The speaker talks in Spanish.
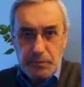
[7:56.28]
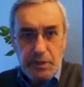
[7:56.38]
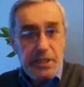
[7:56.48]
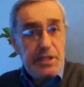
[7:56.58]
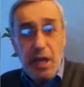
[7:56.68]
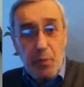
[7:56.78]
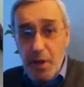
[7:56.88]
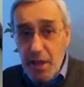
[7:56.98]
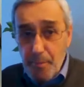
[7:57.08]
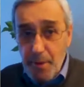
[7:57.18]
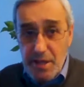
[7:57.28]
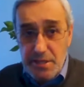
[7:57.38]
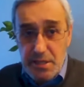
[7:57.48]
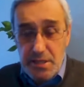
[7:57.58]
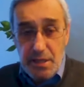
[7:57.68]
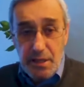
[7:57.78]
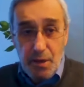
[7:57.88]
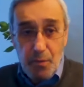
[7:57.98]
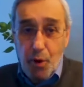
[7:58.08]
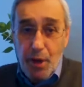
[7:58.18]
Y ya no hay EPS
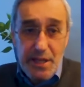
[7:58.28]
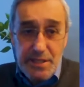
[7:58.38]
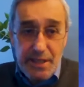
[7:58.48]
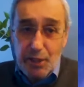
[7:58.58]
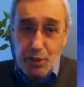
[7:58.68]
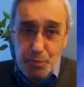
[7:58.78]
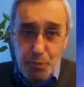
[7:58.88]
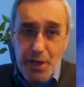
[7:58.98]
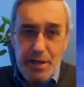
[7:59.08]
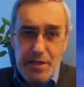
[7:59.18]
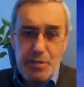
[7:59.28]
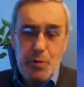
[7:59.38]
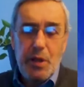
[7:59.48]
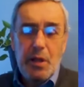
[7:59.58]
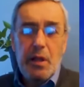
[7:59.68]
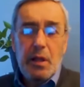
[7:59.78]
buenas que los puedan recibir.